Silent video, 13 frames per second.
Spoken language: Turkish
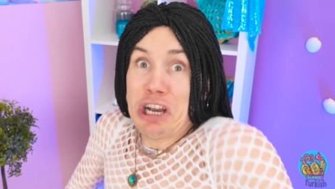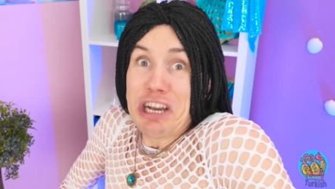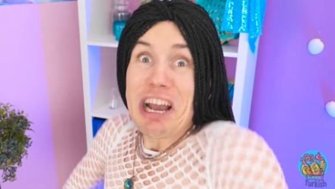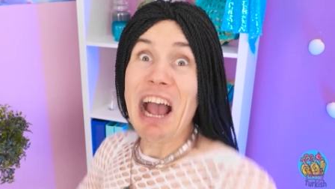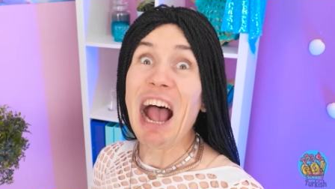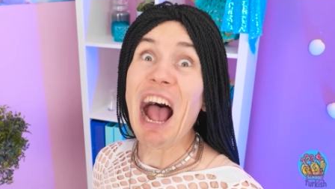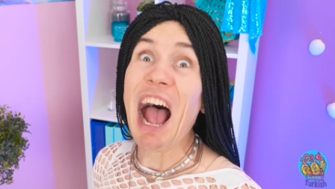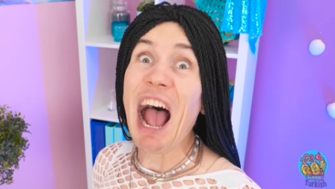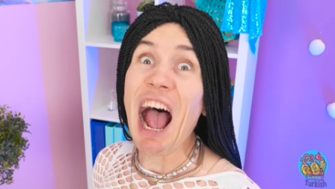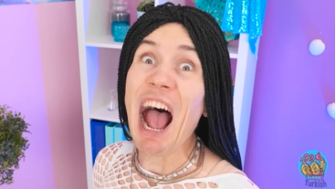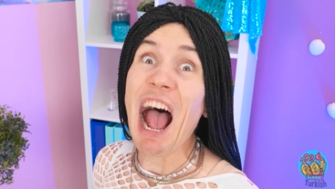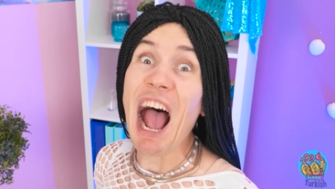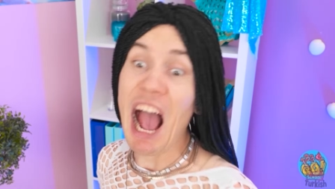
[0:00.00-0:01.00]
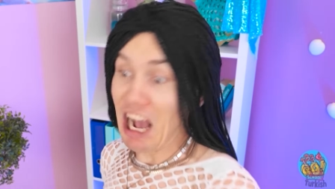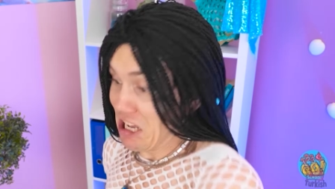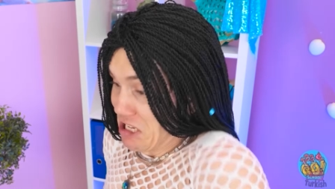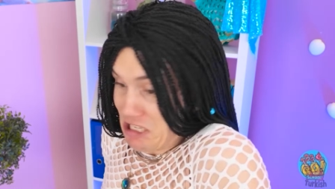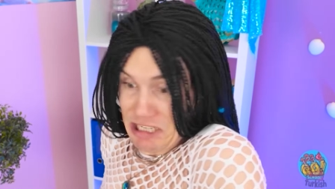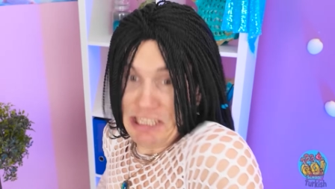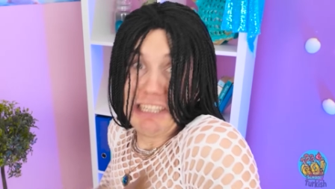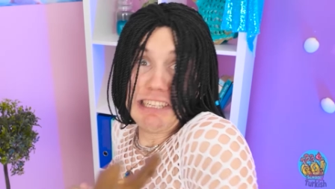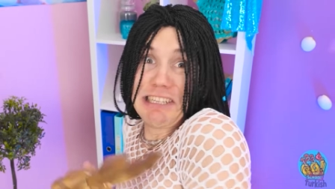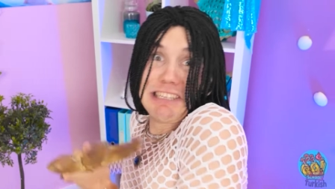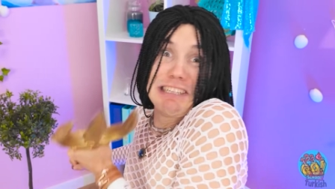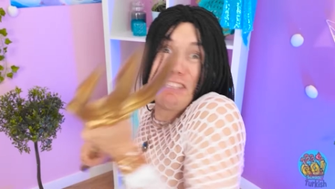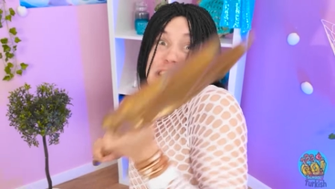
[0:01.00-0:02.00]
O da ne ya?
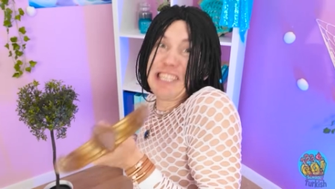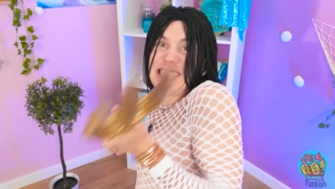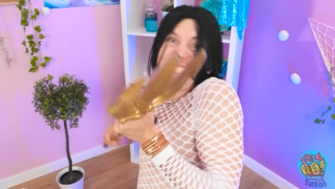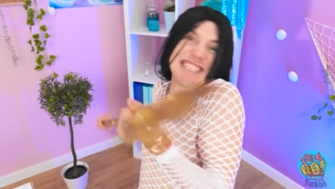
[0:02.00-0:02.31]
Yaklaşma sakın